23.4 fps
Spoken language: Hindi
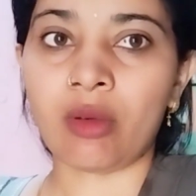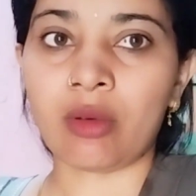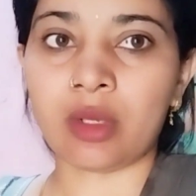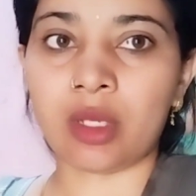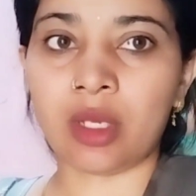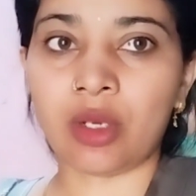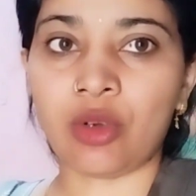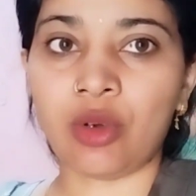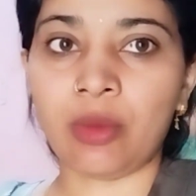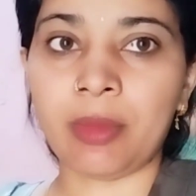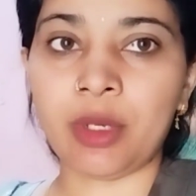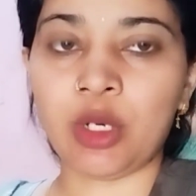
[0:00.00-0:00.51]
और
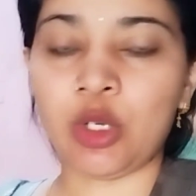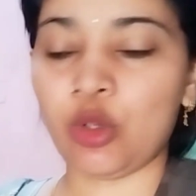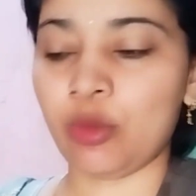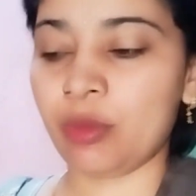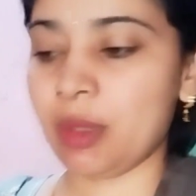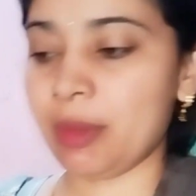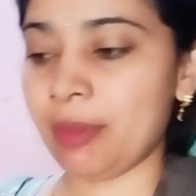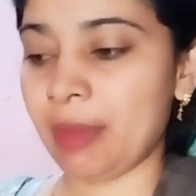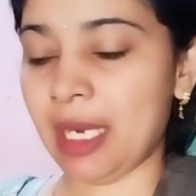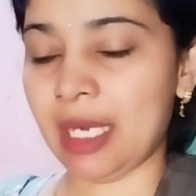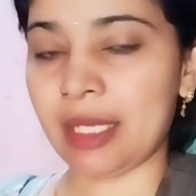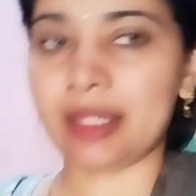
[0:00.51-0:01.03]
देखो मनु
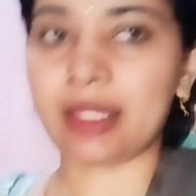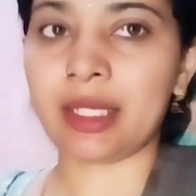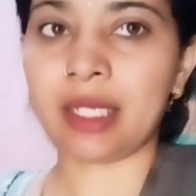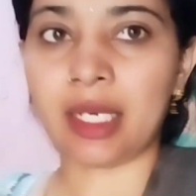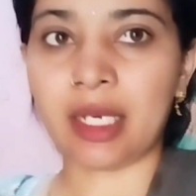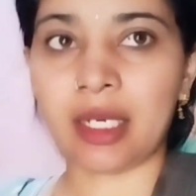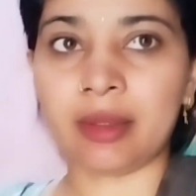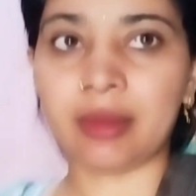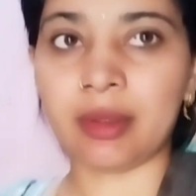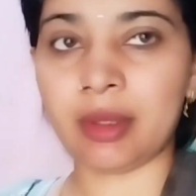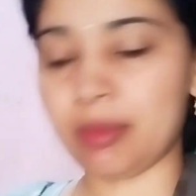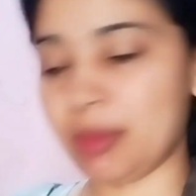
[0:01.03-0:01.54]
भी बाज
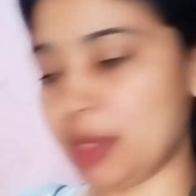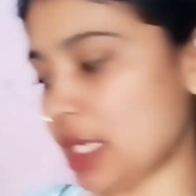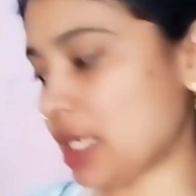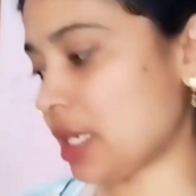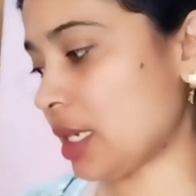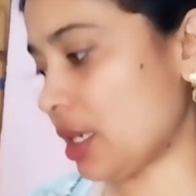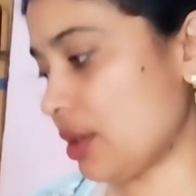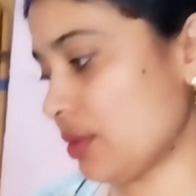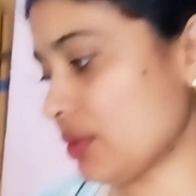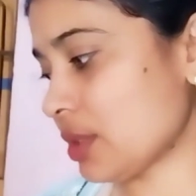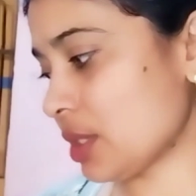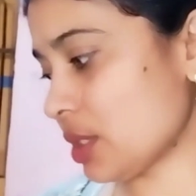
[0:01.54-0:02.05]
गया
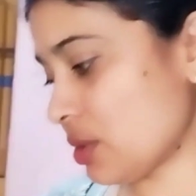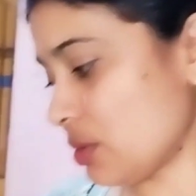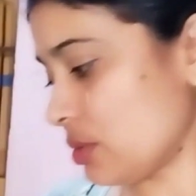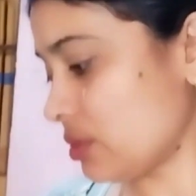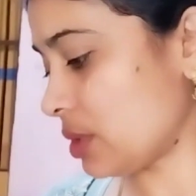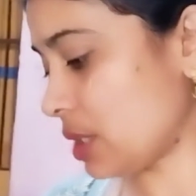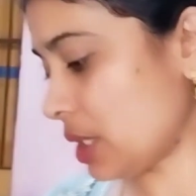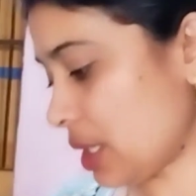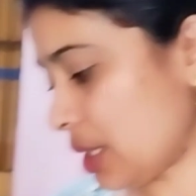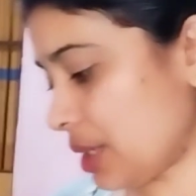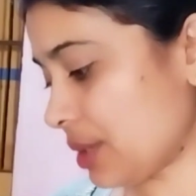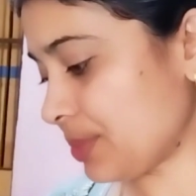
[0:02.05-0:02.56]
दिखाऊंगी के
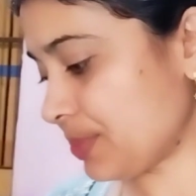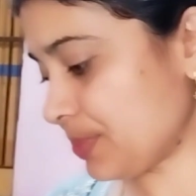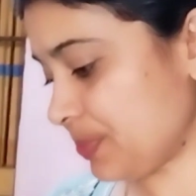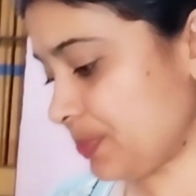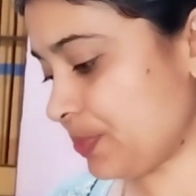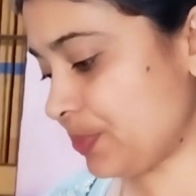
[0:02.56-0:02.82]
ऊपर